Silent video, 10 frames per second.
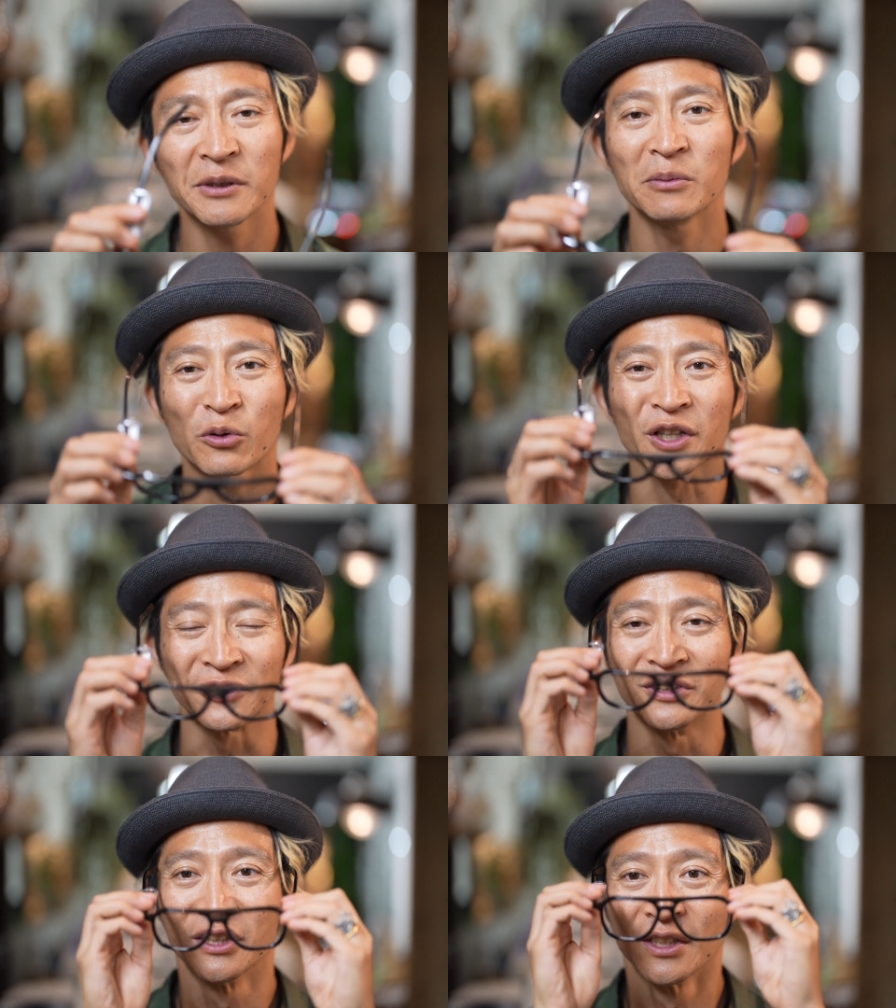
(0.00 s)

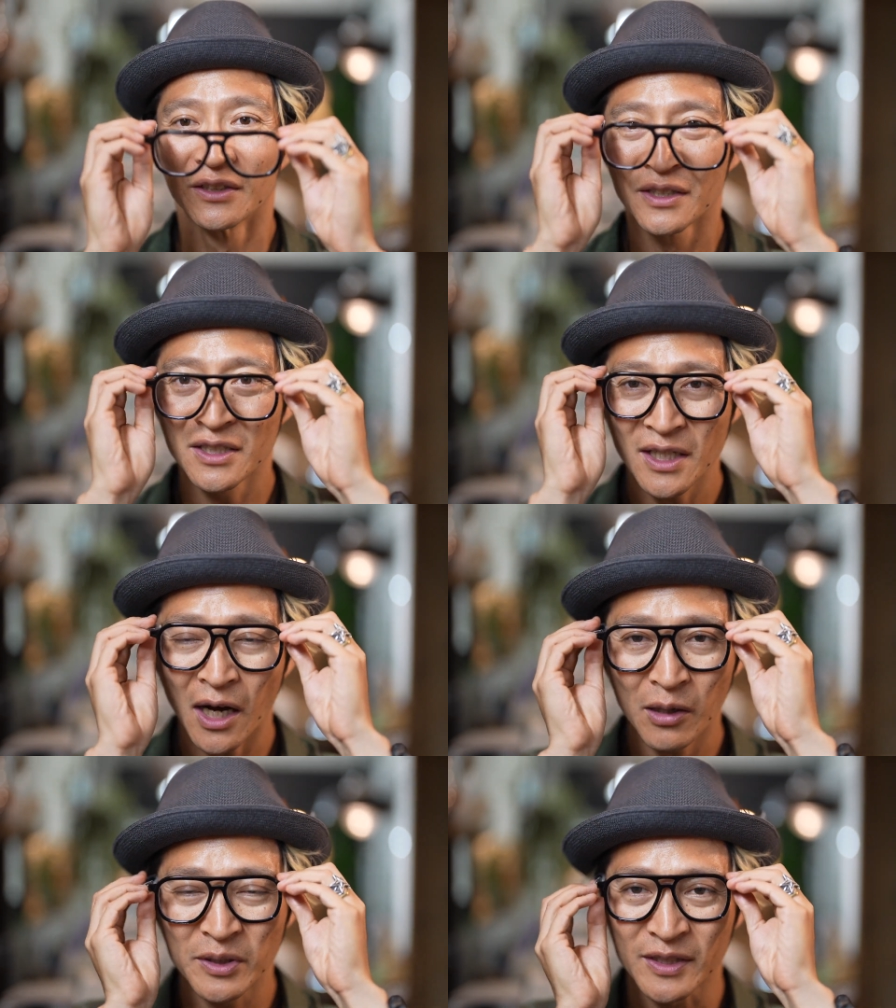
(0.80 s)
ビーモデル、 ディージェー
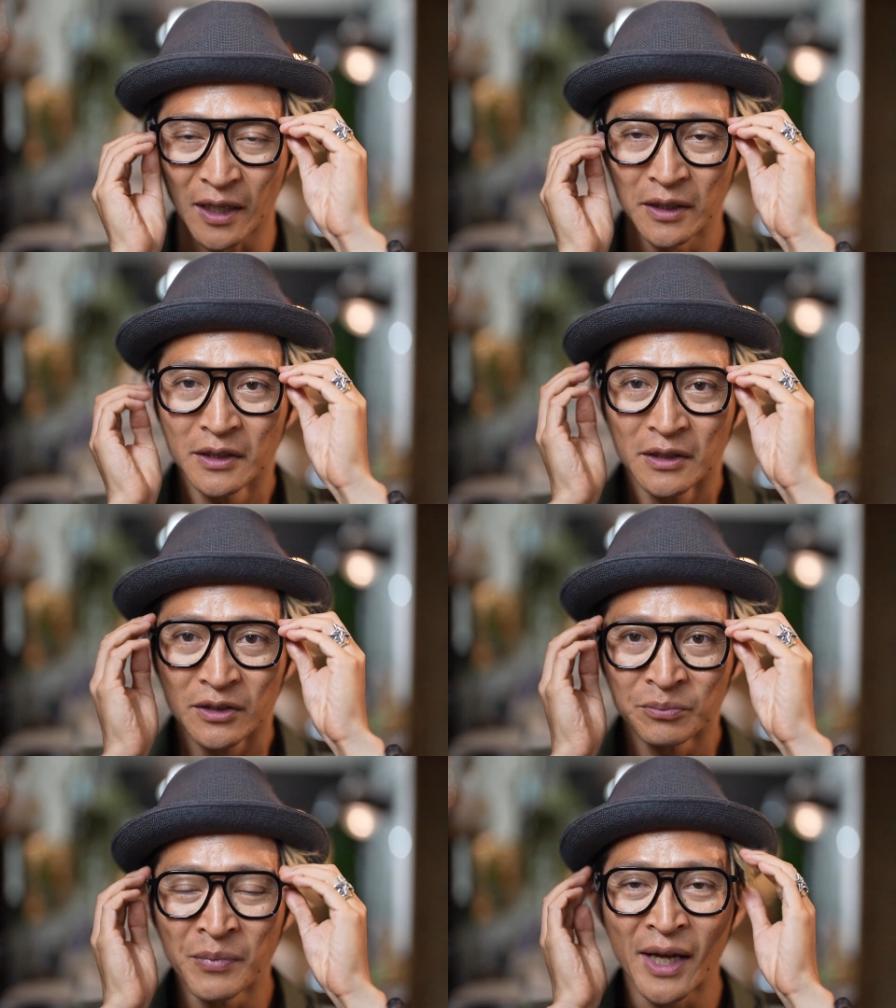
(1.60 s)
ハービーさ
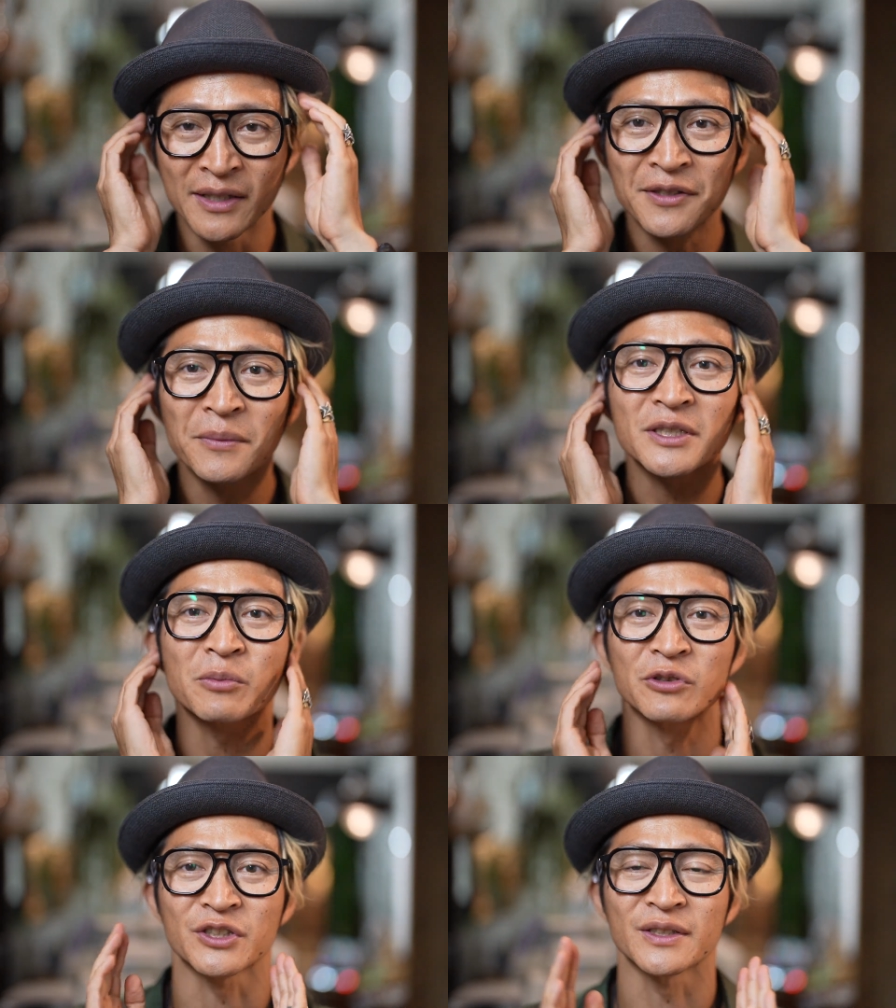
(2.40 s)
ん、めちゃめちゃ
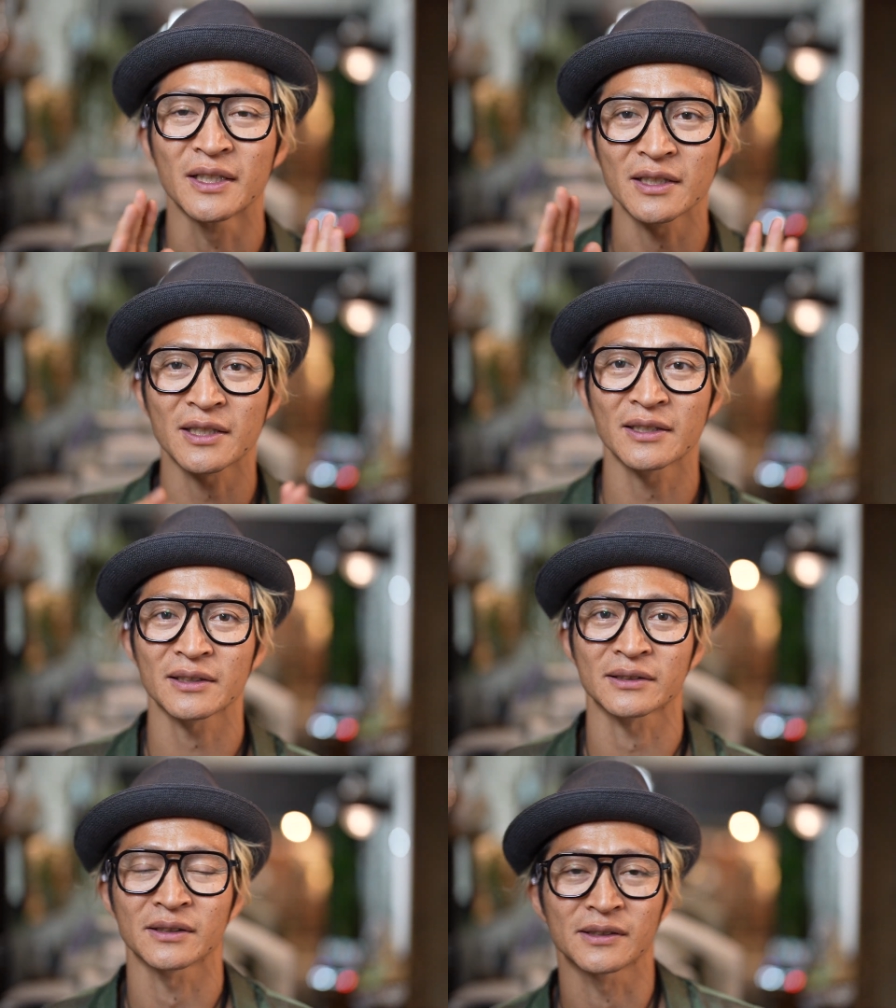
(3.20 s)
僕全然知らな
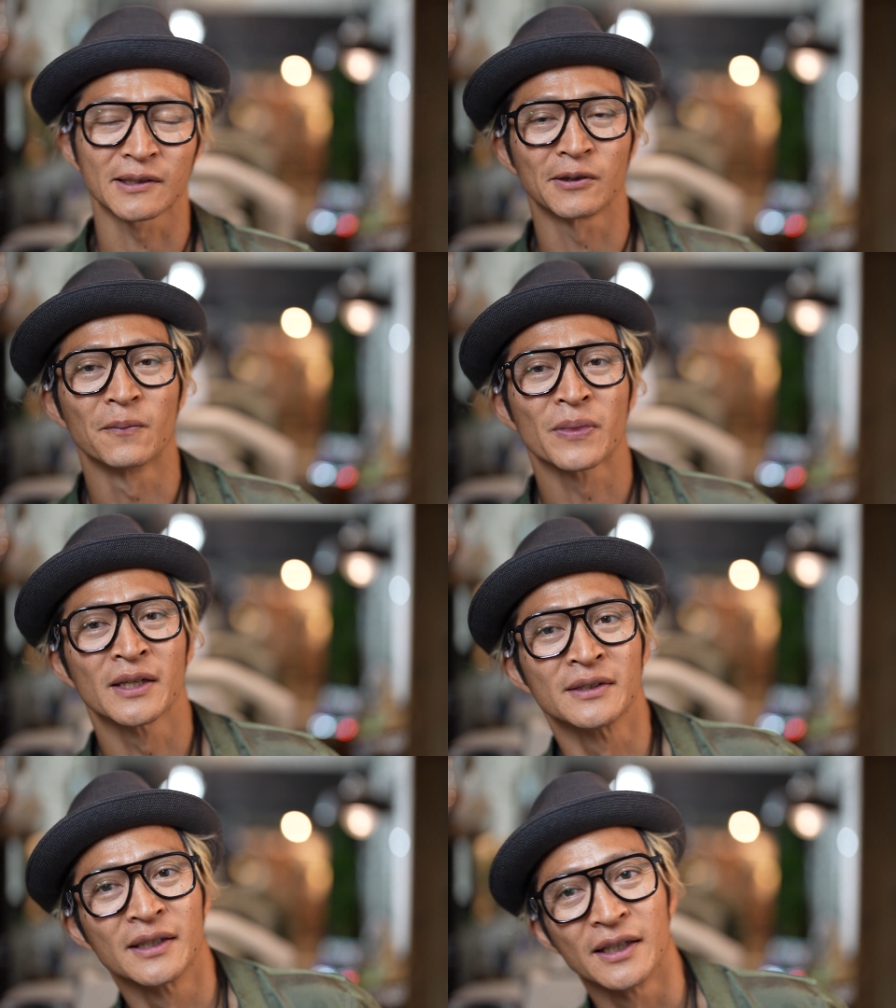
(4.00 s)
かったんですけど、
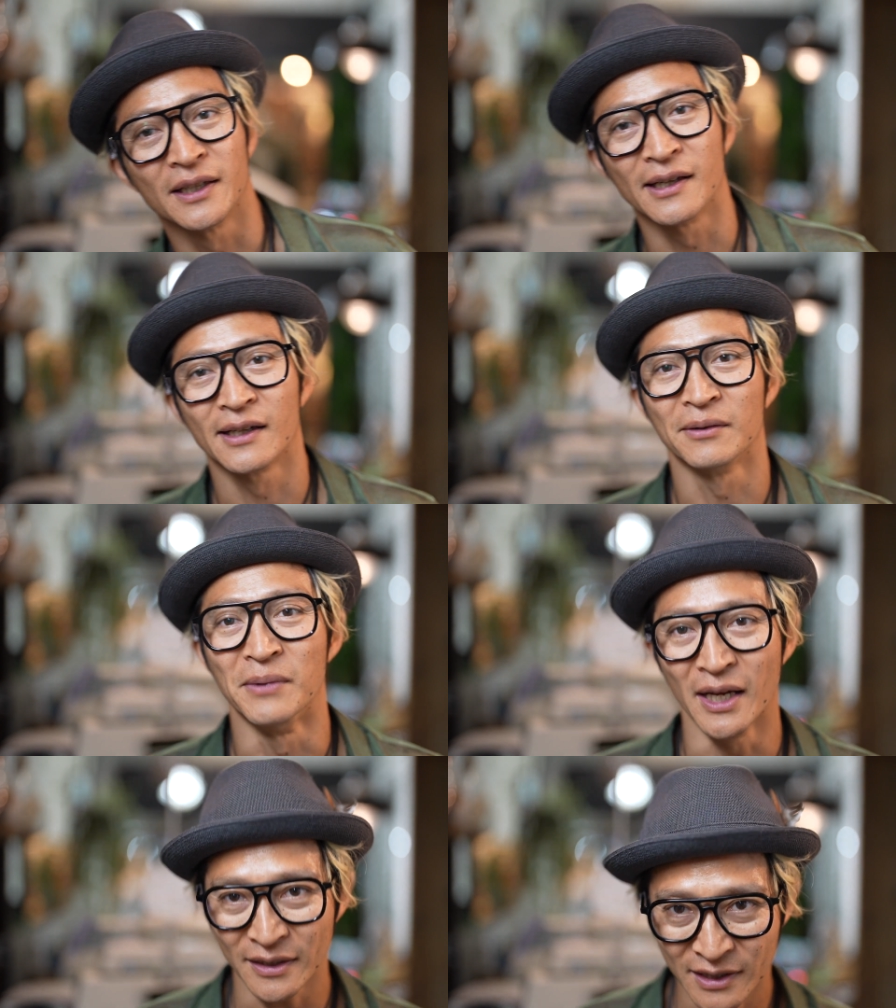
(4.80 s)
えー、
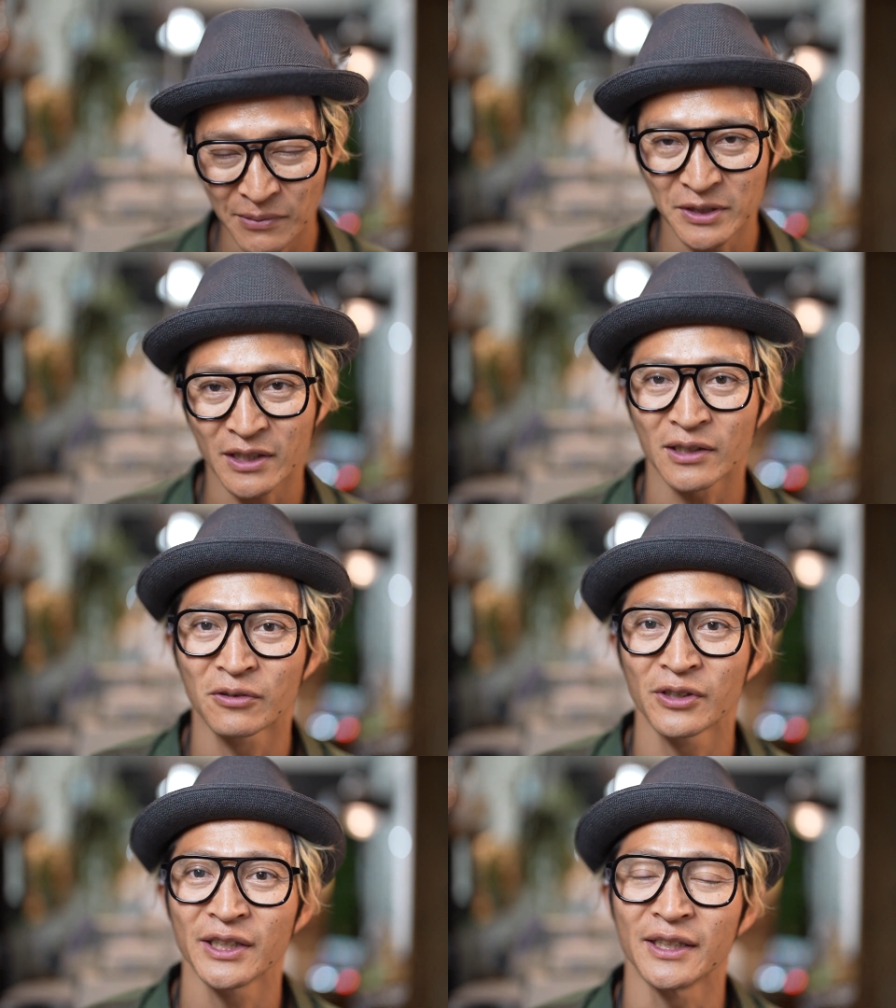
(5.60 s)
めちゃめちゃかっ
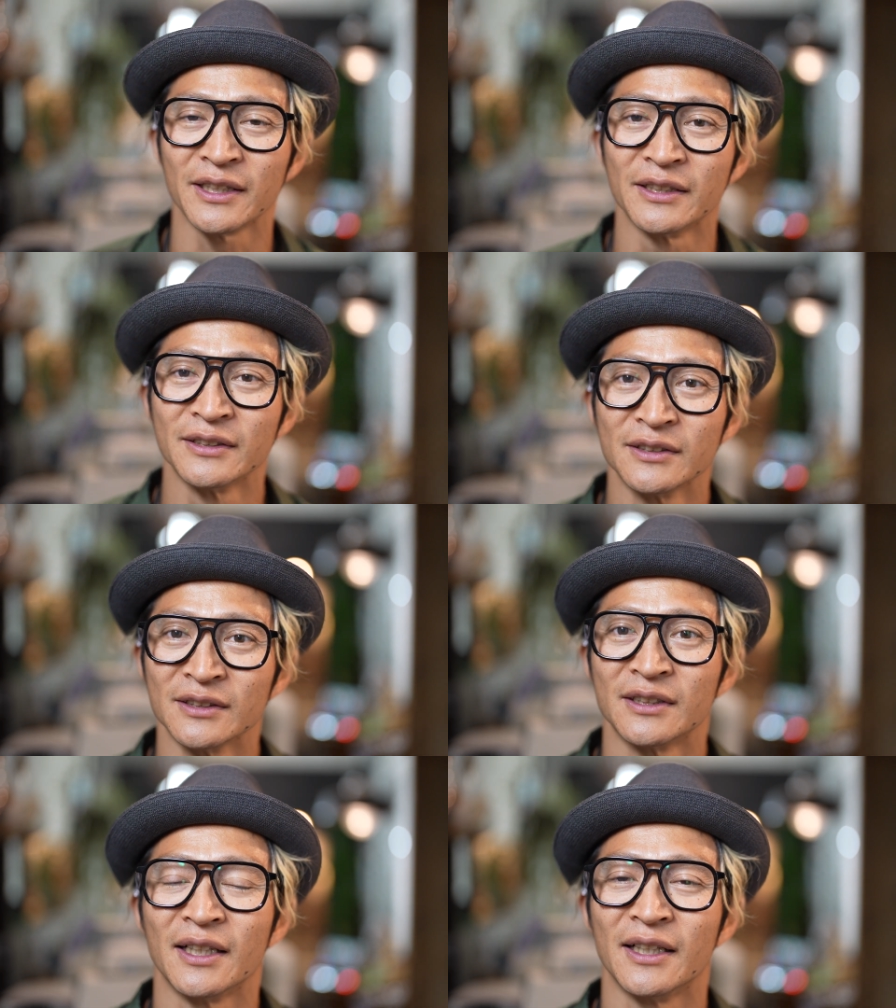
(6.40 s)
こいい、
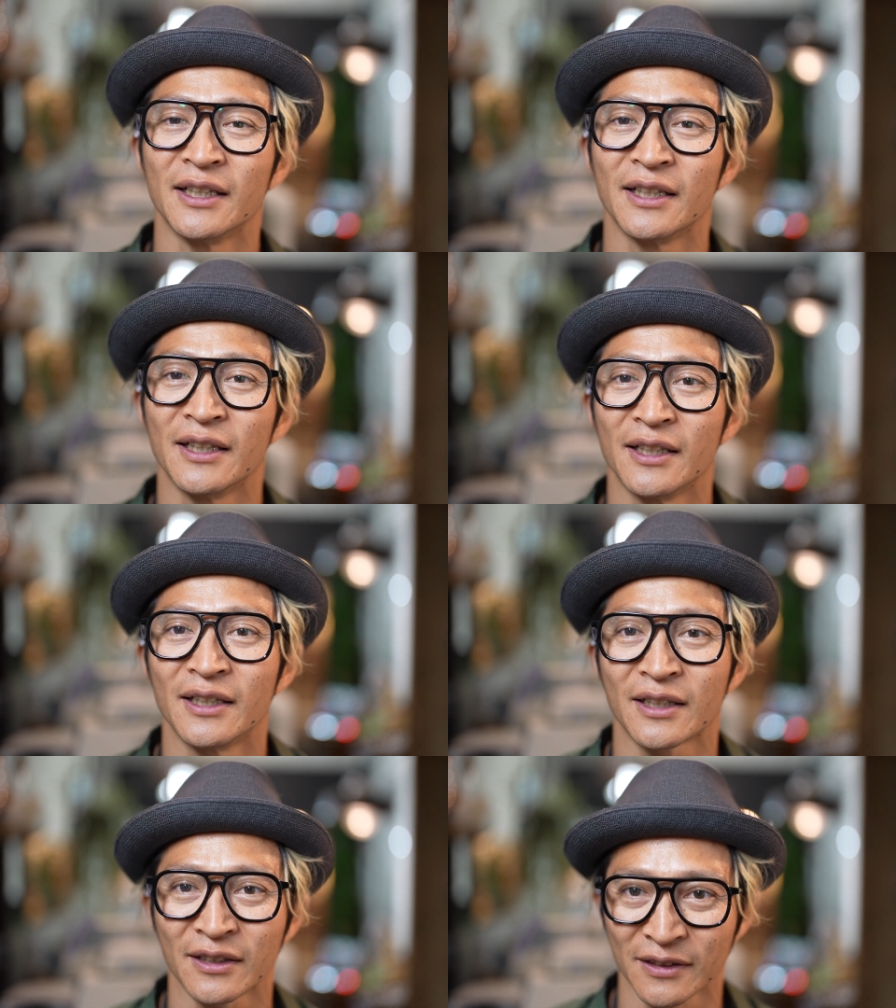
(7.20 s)

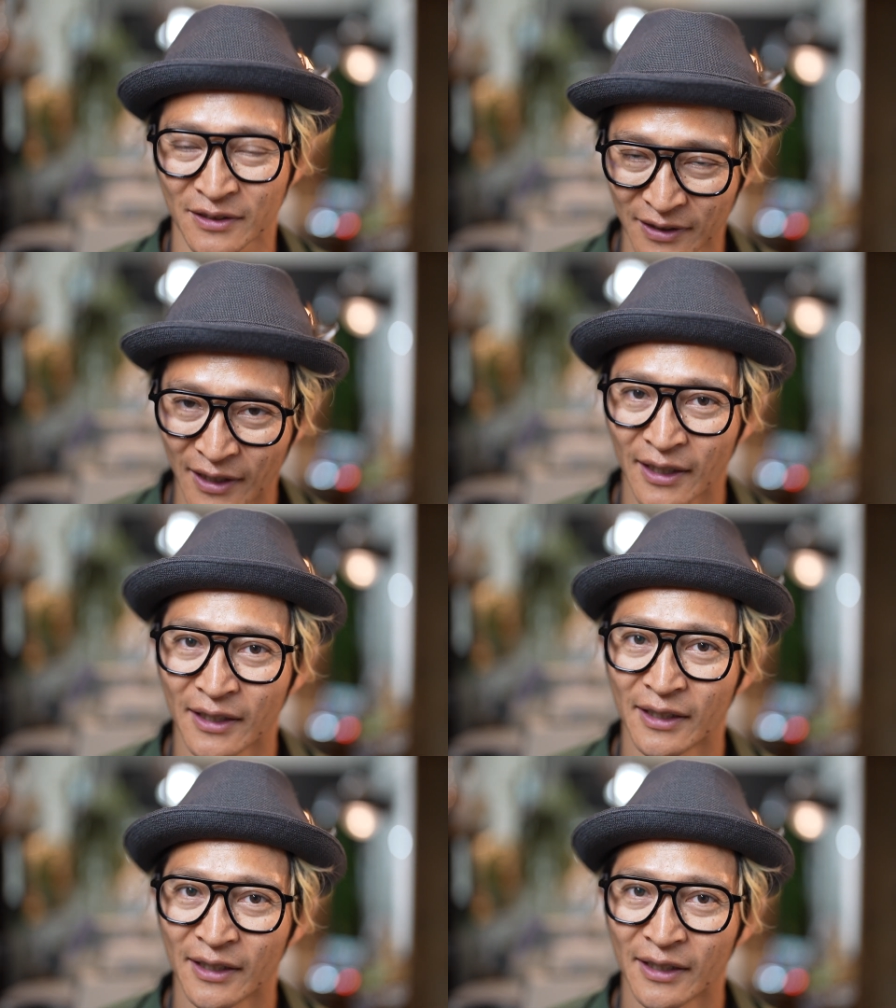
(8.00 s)
えー、方ですね。